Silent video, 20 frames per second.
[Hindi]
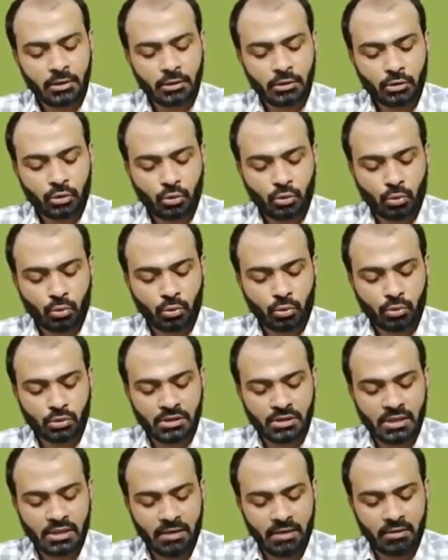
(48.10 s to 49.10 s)
टू टू
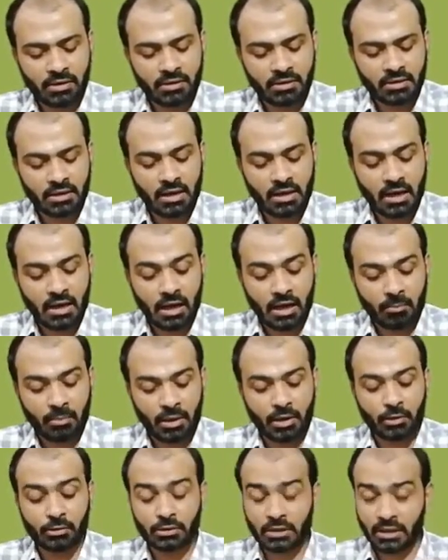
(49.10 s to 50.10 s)
सेवन
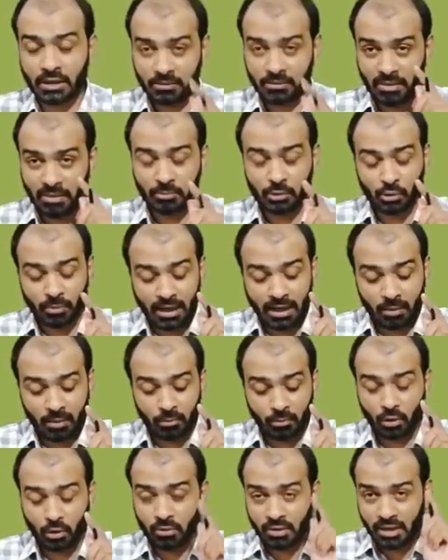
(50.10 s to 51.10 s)
कार्बन होता है मैं दोबारा
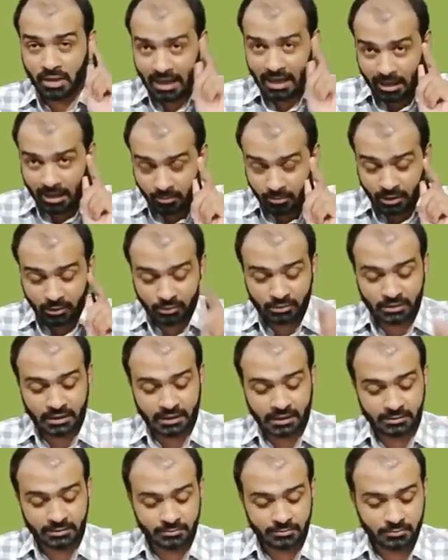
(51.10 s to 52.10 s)
बताऊं कार्बन होते हैं